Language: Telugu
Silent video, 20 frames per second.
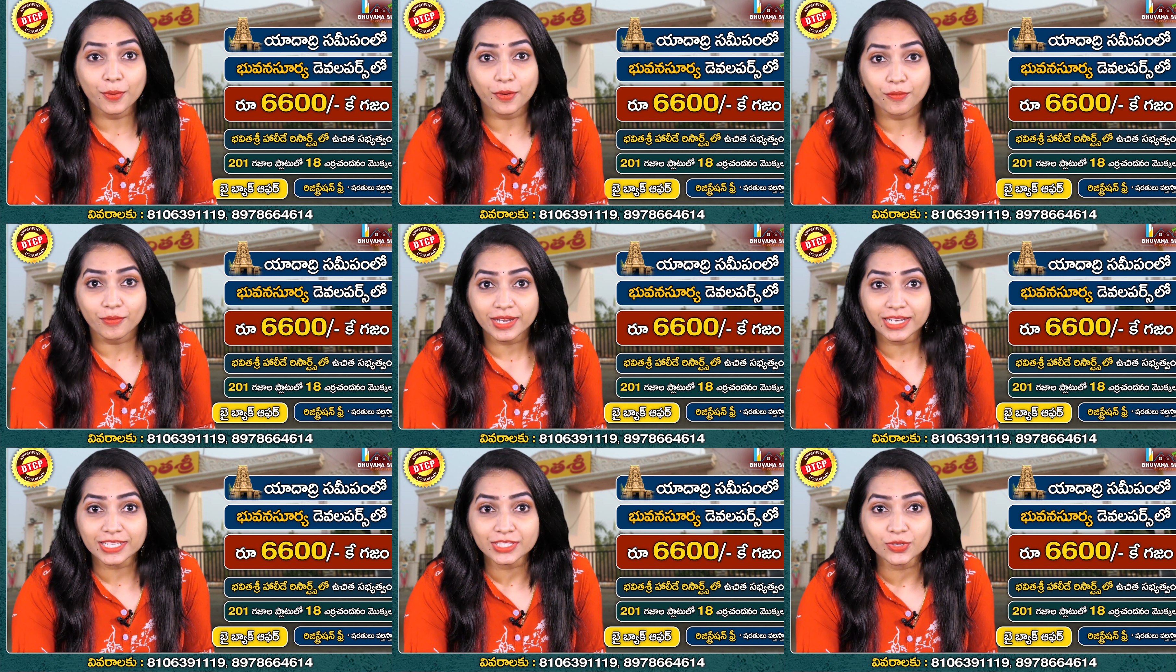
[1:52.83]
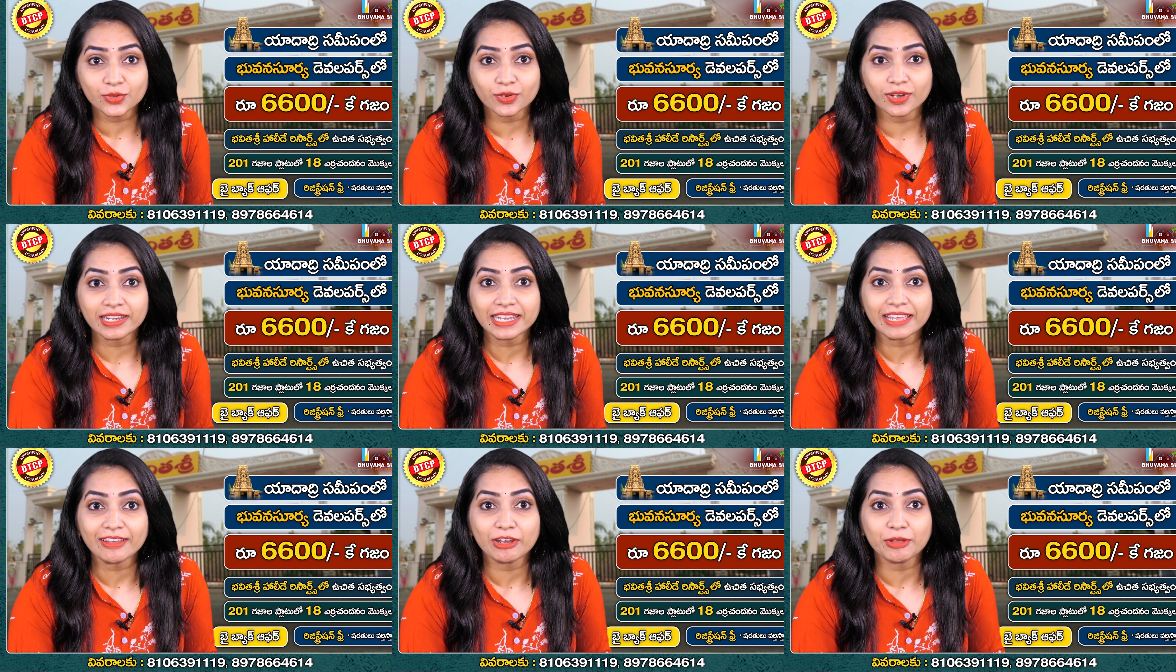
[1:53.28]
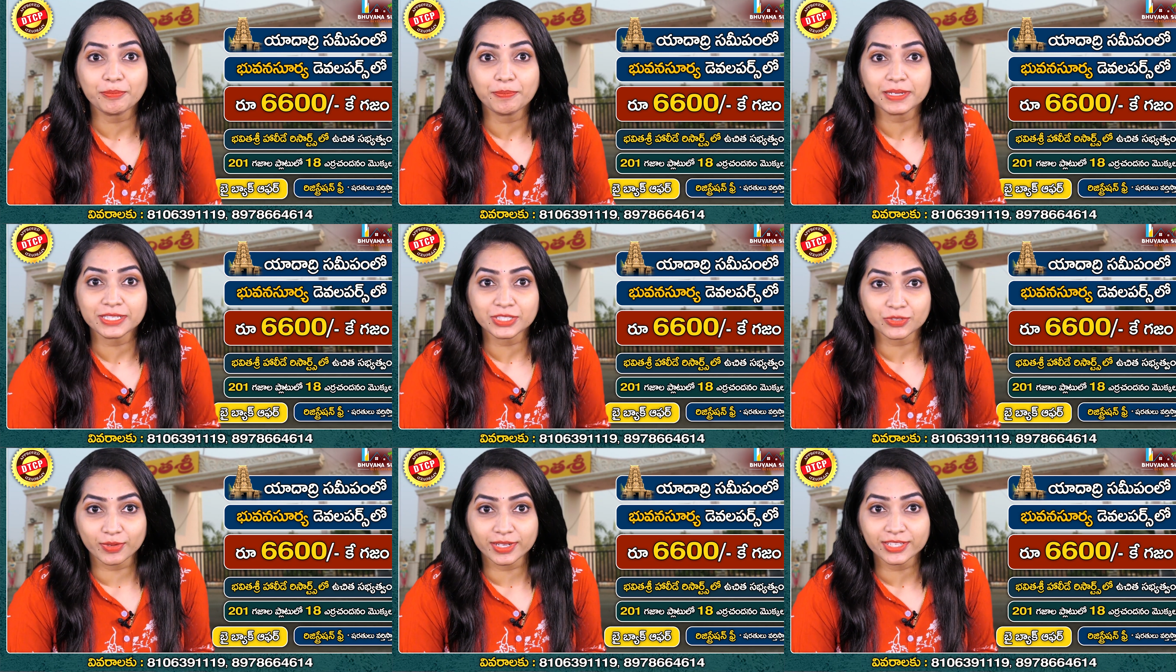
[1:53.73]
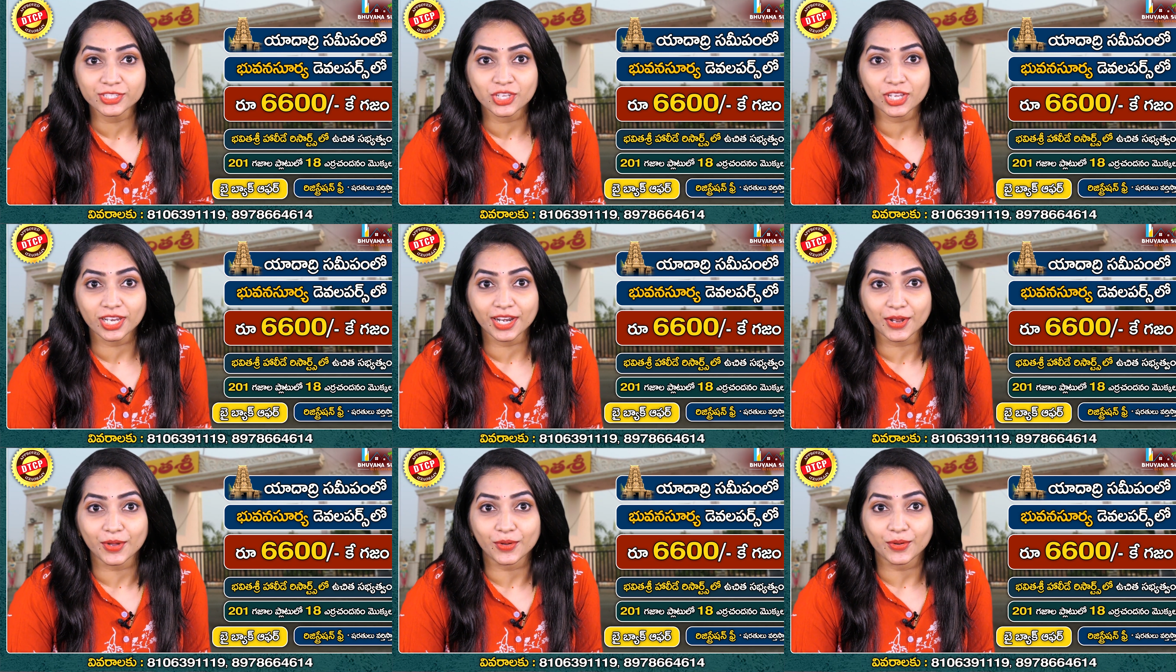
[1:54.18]
భువనసూర్య డెవలపర్స్
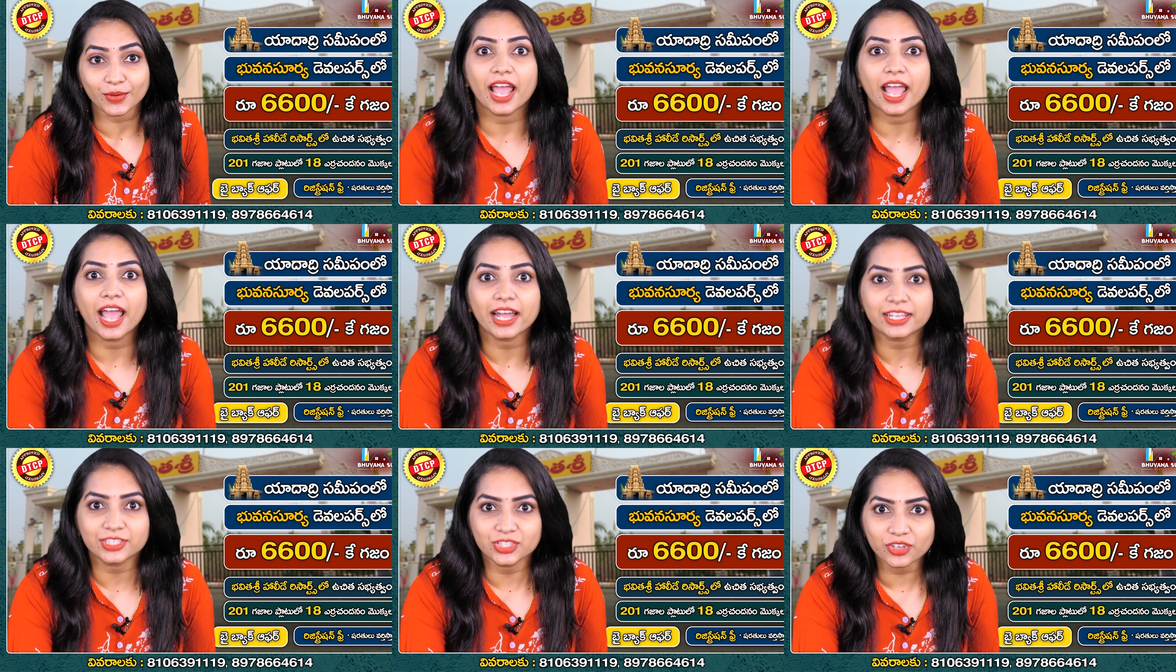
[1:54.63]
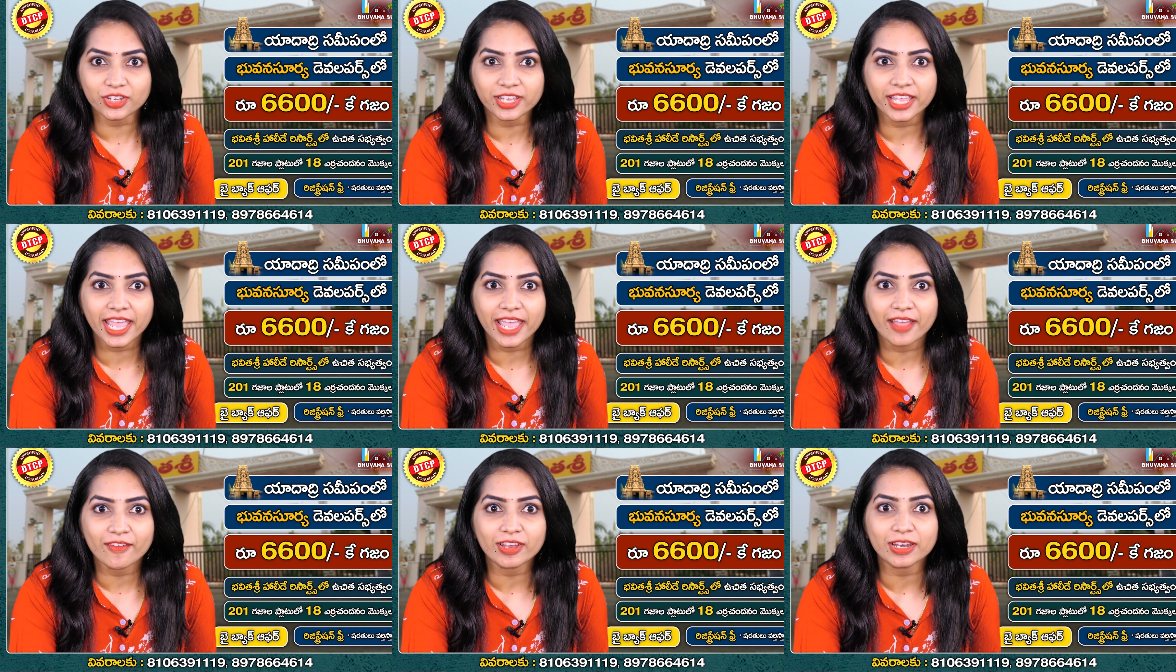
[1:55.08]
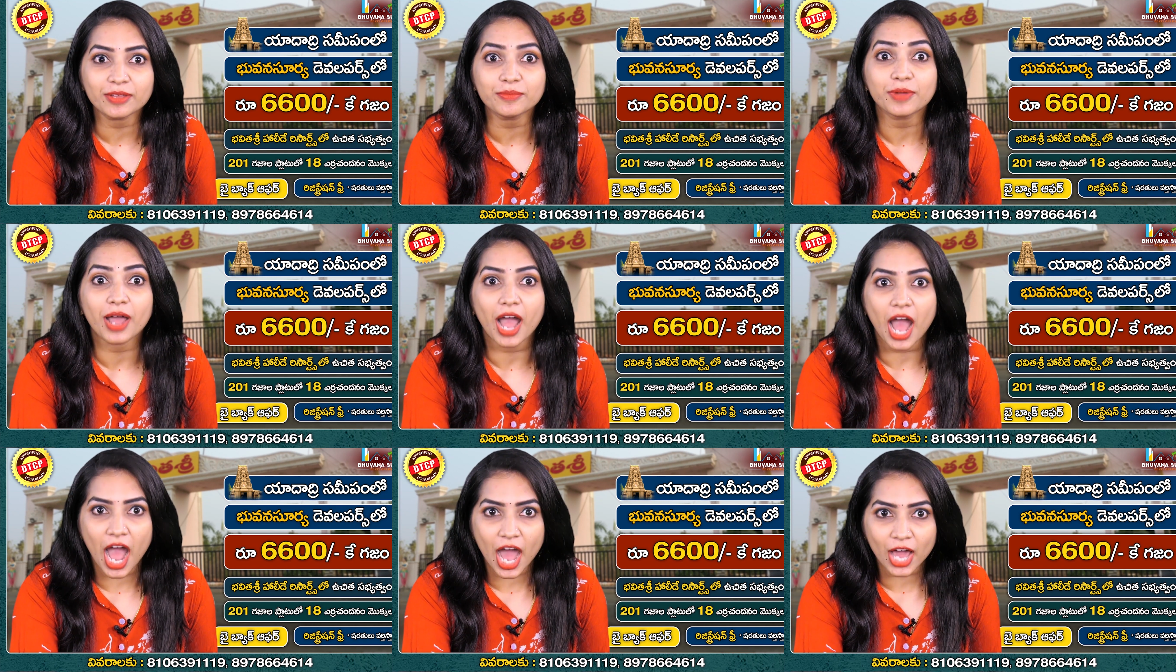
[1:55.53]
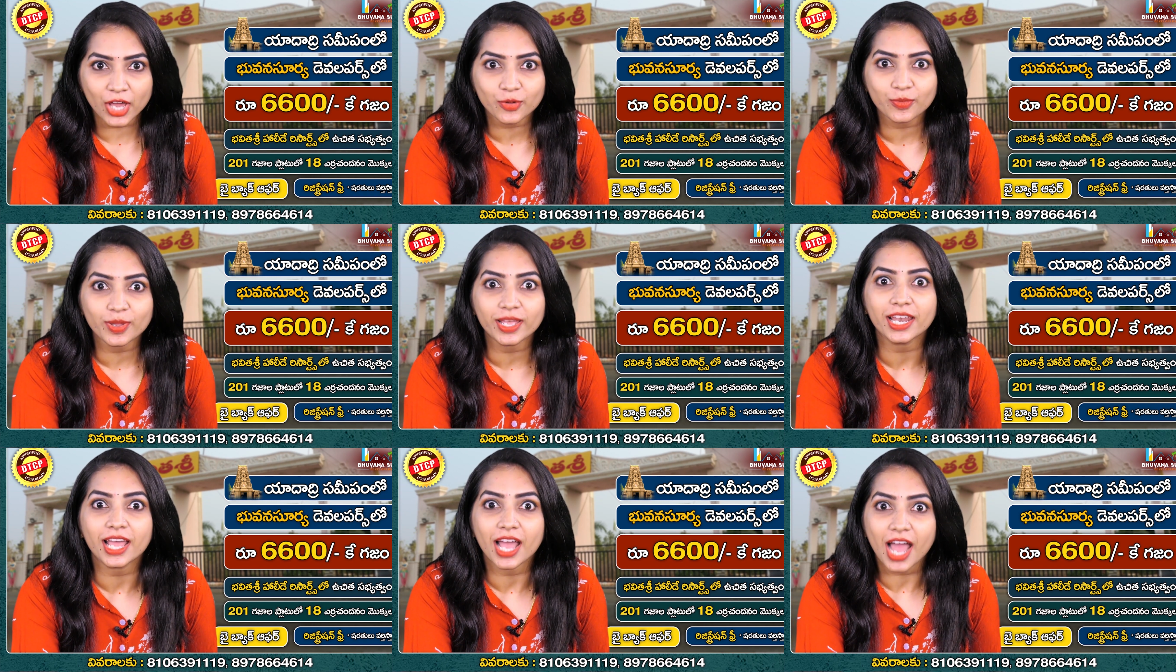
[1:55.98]
వెంచర్లో గజం కేవలం
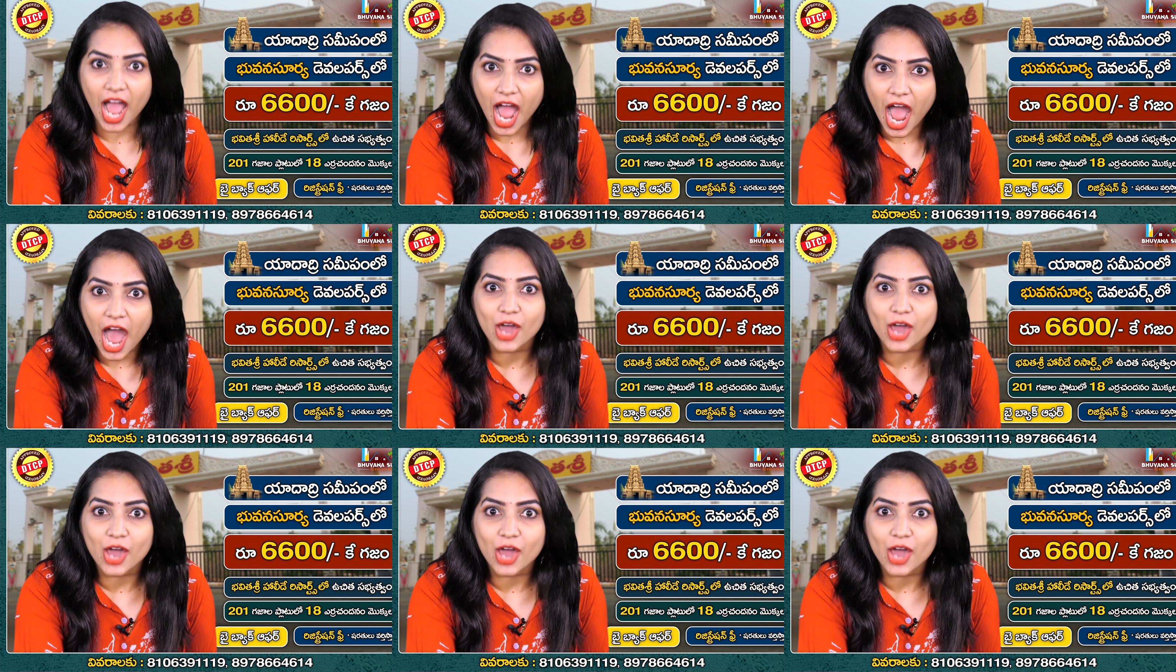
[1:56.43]
ఆరు వేల